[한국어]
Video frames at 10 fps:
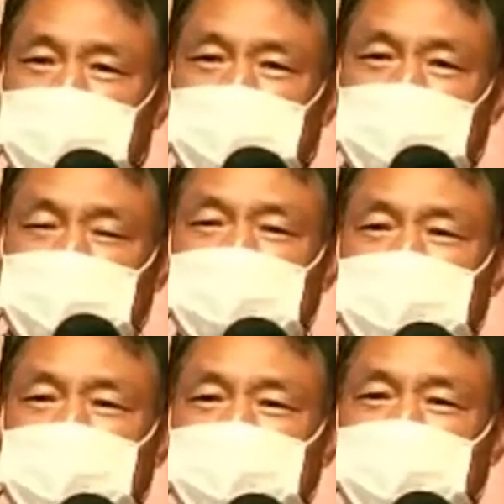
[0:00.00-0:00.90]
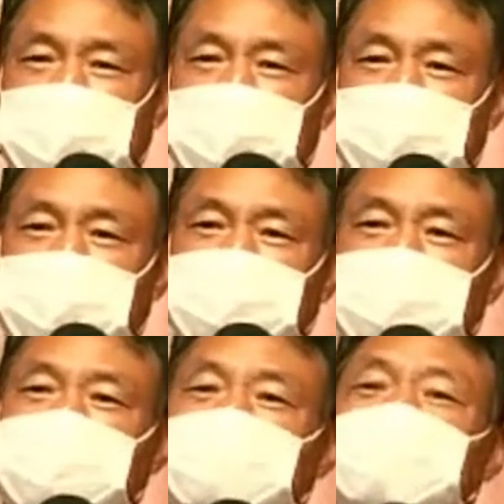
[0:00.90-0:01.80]
그게 뭐냐 그러면은
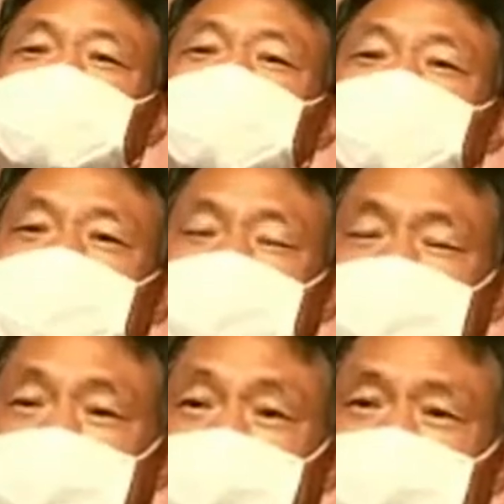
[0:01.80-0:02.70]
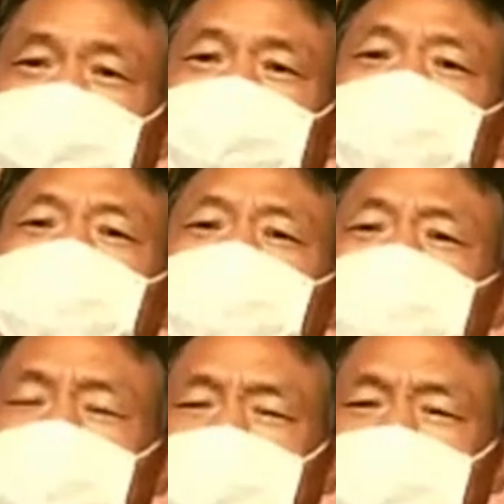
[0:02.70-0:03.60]
영적인 배경이다. 영적인
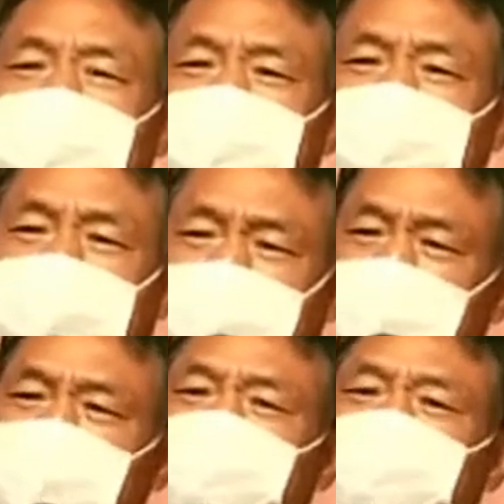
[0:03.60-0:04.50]
배경이라면 뭐냐? 그게